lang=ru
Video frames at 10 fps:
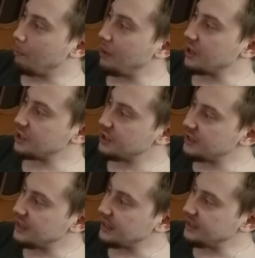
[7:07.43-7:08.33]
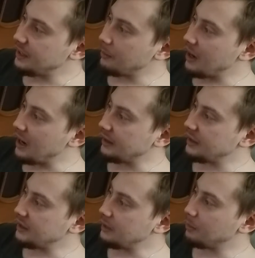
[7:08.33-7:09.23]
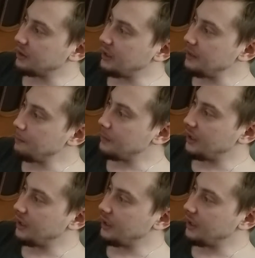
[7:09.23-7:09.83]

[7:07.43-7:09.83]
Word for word: P67A D3B3,